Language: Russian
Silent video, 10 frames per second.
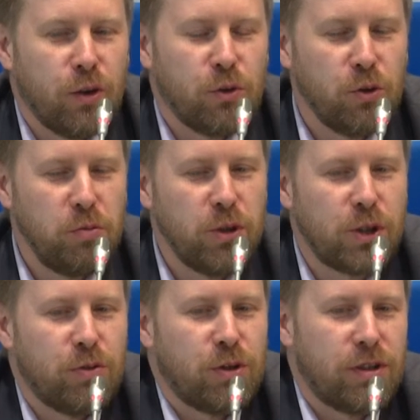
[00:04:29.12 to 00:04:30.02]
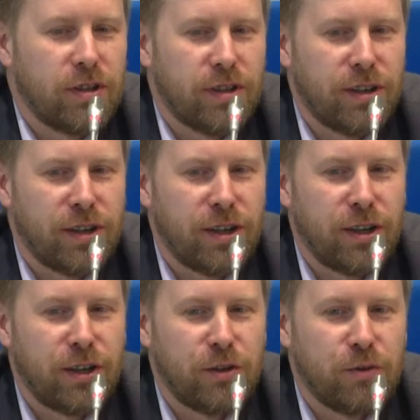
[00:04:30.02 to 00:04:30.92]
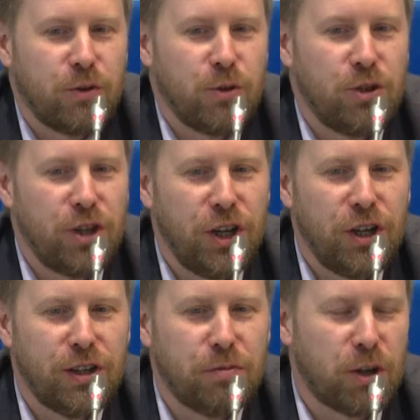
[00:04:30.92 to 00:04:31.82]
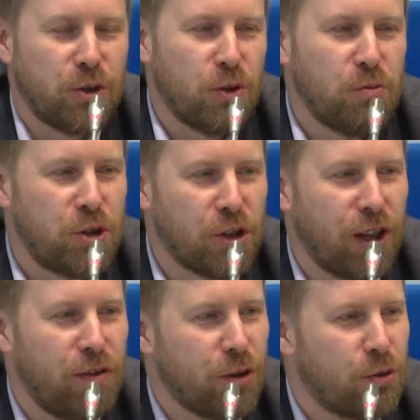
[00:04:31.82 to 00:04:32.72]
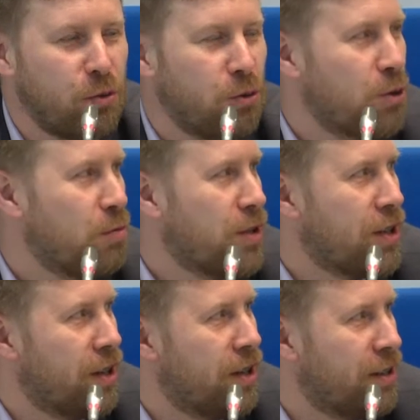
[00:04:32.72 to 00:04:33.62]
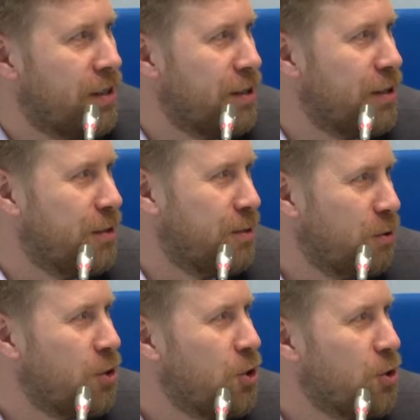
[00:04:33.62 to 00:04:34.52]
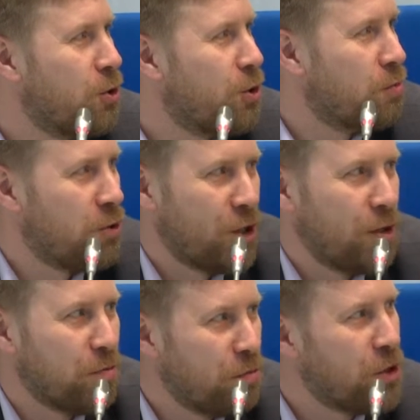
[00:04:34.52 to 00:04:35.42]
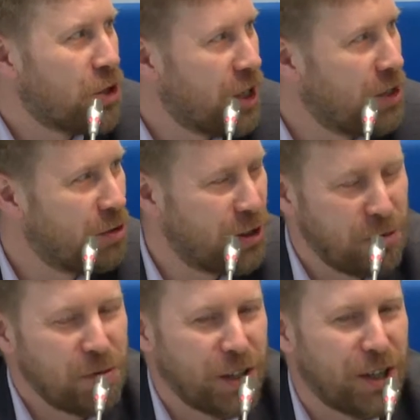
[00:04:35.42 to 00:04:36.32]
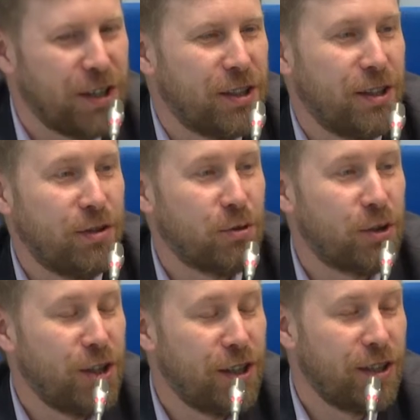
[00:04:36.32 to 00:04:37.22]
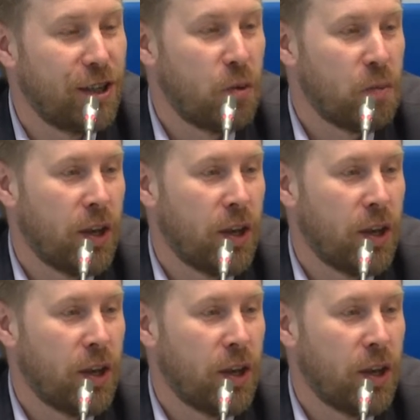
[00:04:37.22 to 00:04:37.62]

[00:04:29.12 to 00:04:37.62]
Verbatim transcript: углубиться вот, э, в изучение простому человеку космоса. Э, очень здорово почитать вот именно его книги.